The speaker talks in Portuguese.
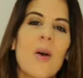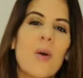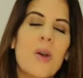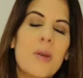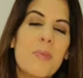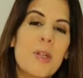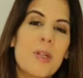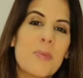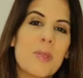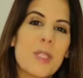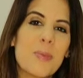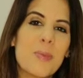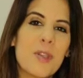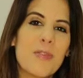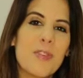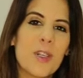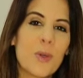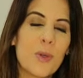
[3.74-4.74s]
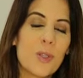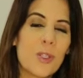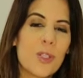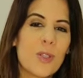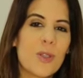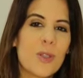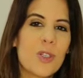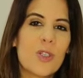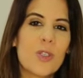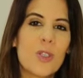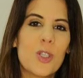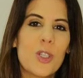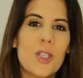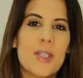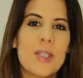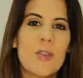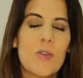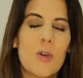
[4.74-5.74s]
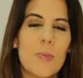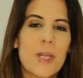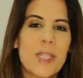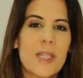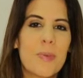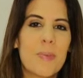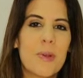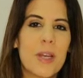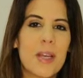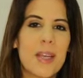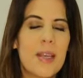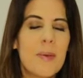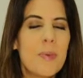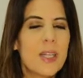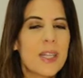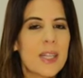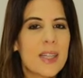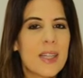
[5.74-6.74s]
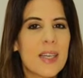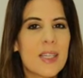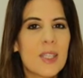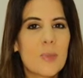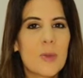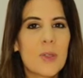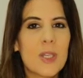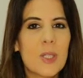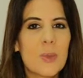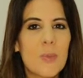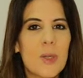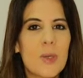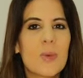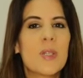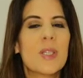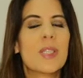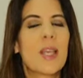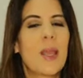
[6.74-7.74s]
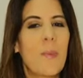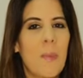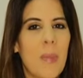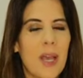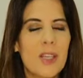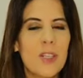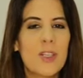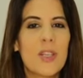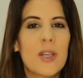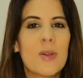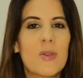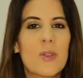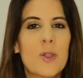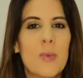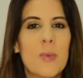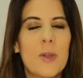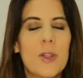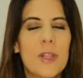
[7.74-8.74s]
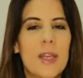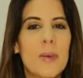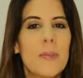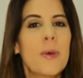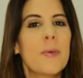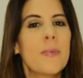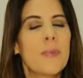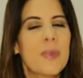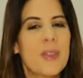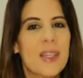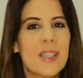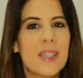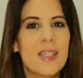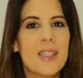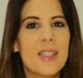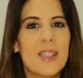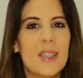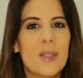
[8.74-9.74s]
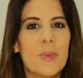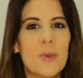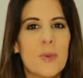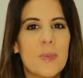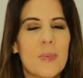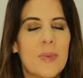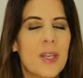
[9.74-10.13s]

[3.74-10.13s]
Oi, meu nome é Simone Veloso e todos os dias eu vou passar por aqui para tentar responder as perguntas que mais chegam sobre o tema narcisismo.